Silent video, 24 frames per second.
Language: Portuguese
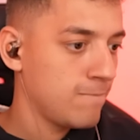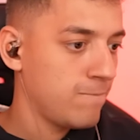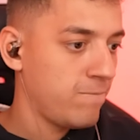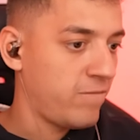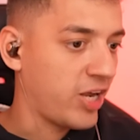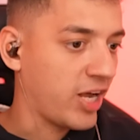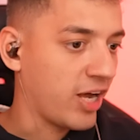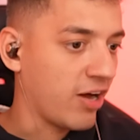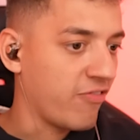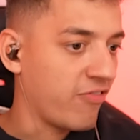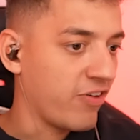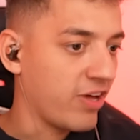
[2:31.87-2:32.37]

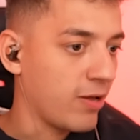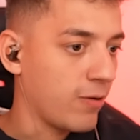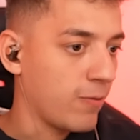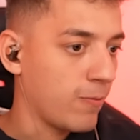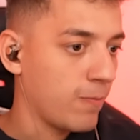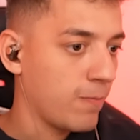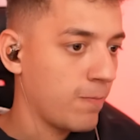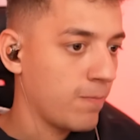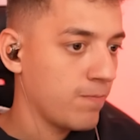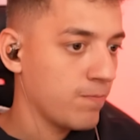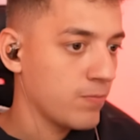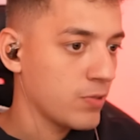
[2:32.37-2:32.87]
Fica vendo,
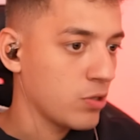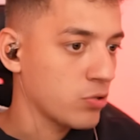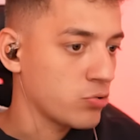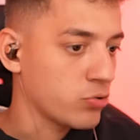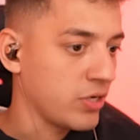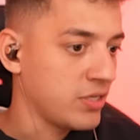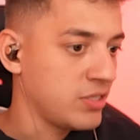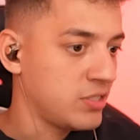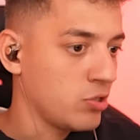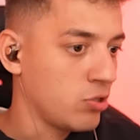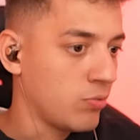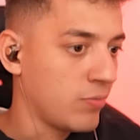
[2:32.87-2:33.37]
que eu só
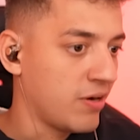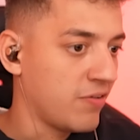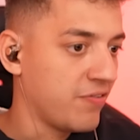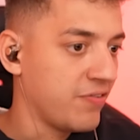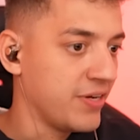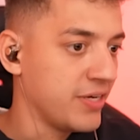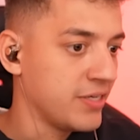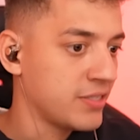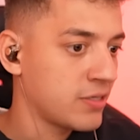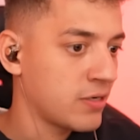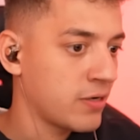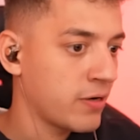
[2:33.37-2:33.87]
ensino uma
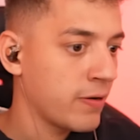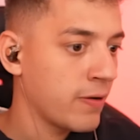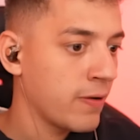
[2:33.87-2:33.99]
vez.